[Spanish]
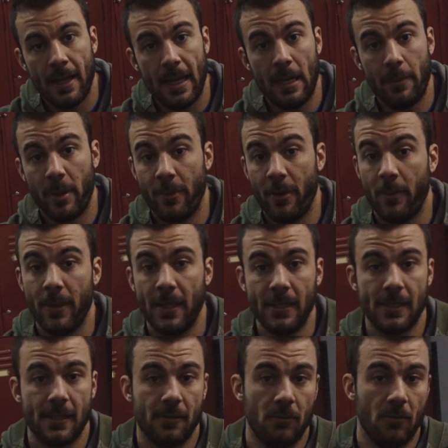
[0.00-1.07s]
El primer
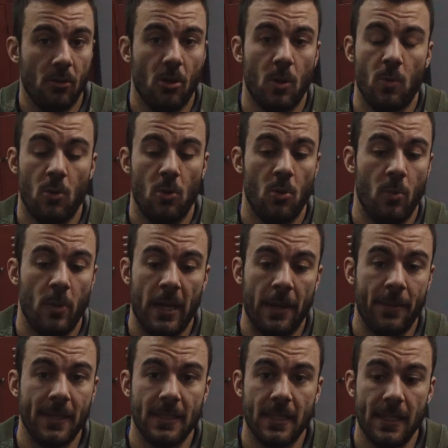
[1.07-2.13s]
mes, como me
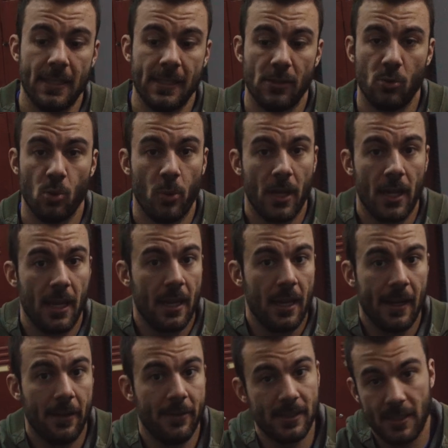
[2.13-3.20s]
visteis, estuve
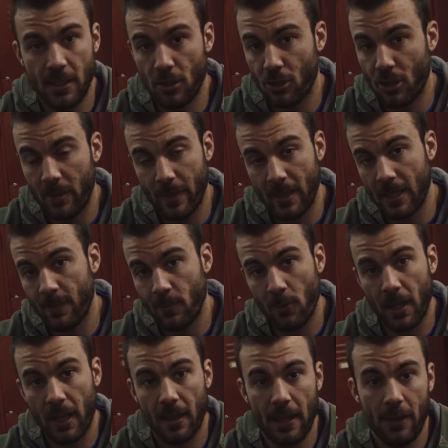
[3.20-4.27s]
en cabestrillo totalmente
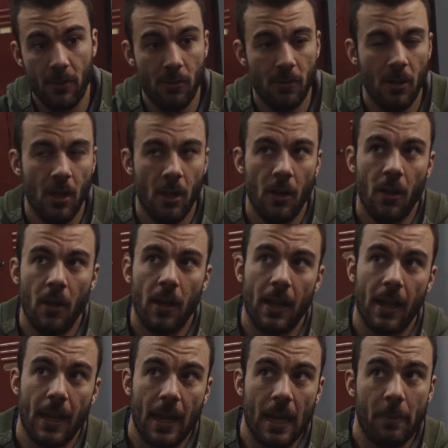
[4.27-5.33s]
inmovilizado,
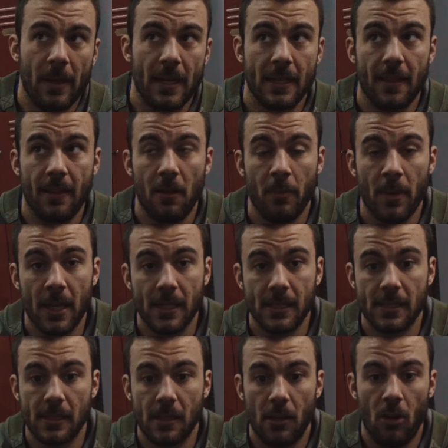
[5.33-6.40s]
eh, a partir del
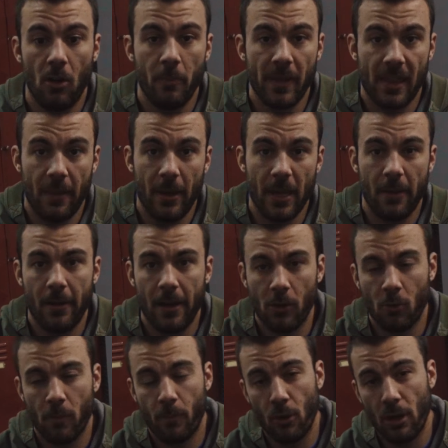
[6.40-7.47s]
mes lo empezaba a
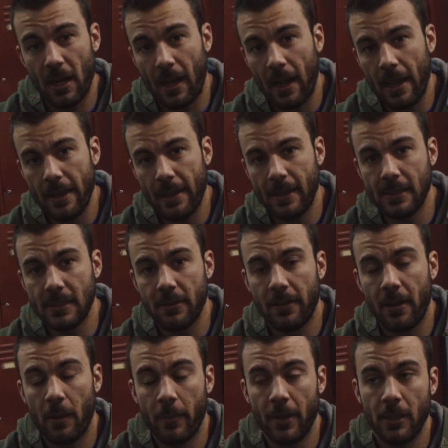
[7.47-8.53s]
llevar por la calle, si
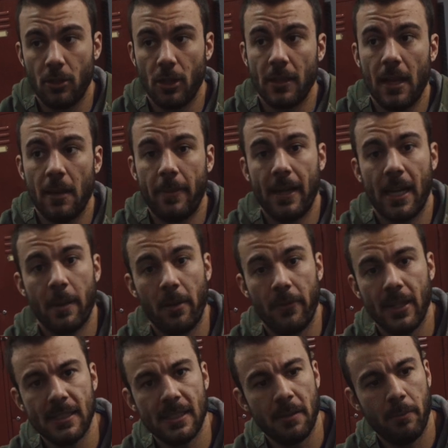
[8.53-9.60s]
iba en el metro y tal, para que me
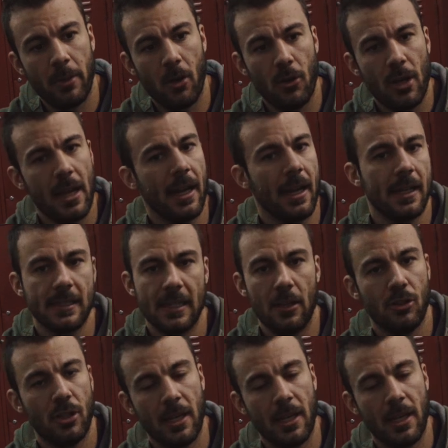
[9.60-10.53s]
viesen, pero ya en casa lo